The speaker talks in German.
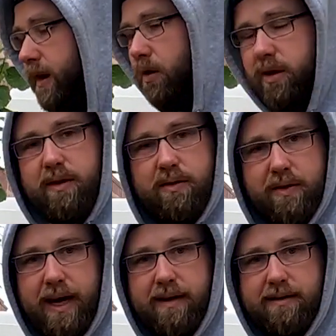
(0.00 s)

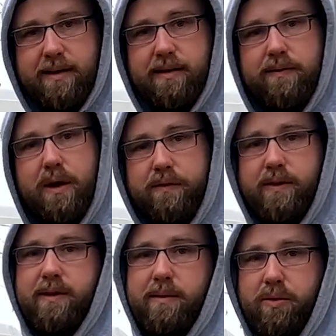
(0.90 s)
Heutzutage setzen wir auf
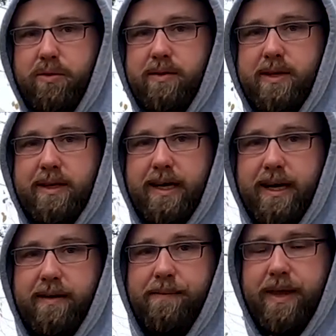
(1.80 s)
diese reproduzierten
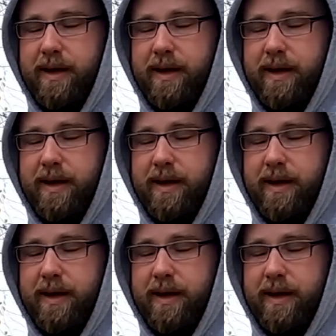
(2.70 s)
Teile,